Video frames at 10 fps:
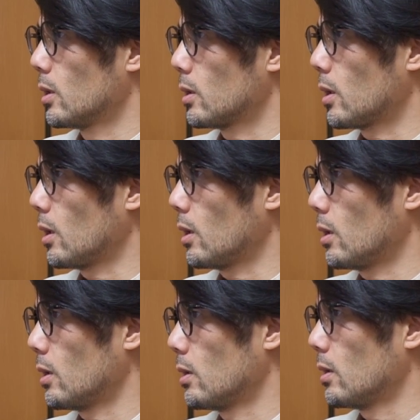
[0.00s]

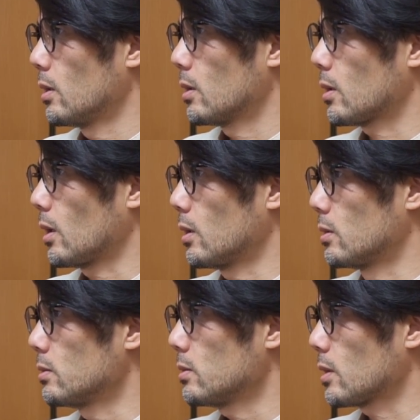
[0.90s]
低
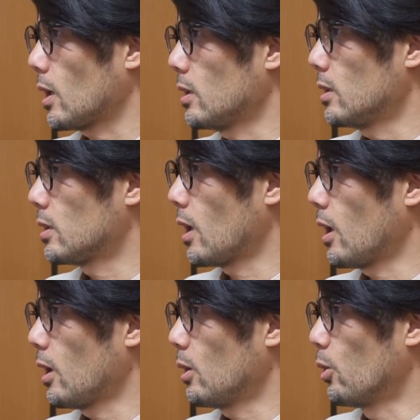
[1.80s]
温
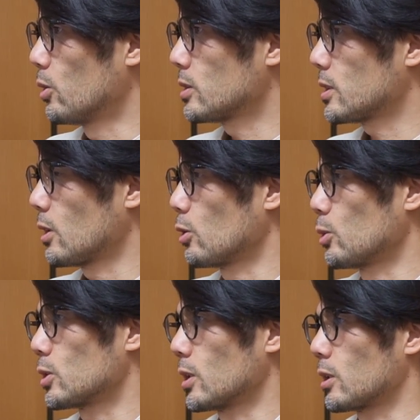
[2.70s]
性能
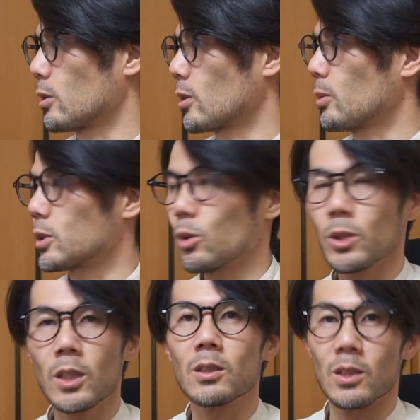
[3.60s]
も備えているというか、まあ、丈夫
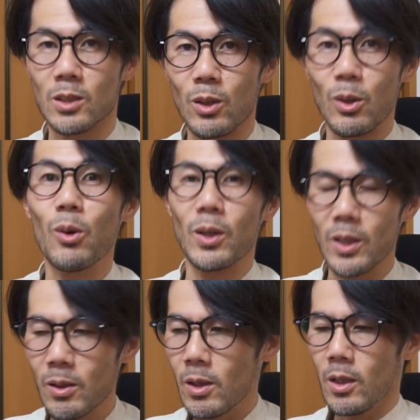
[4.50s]
なやつですよ、要は
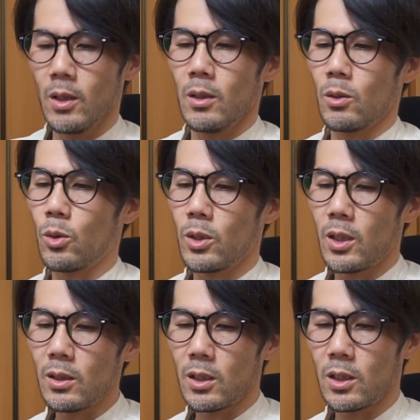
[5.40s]
ね。これ
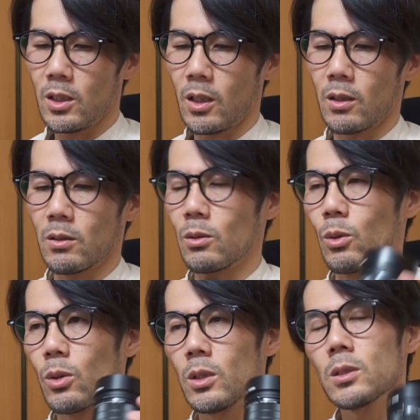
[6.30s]
なんで気に入ったかっていうと、
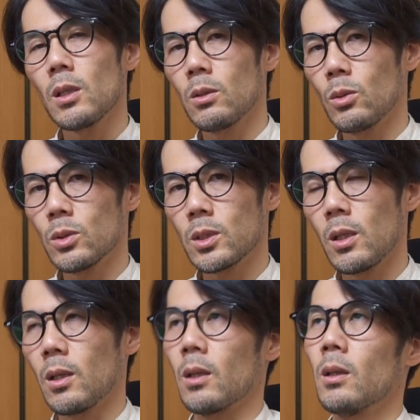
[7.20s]
これに先行し
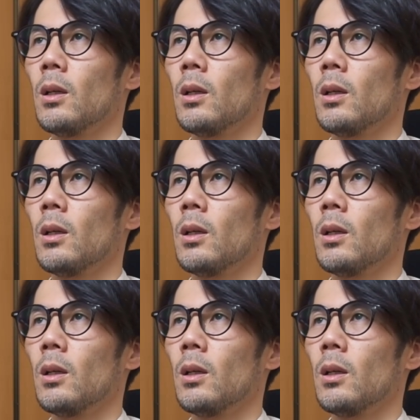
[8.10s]
て、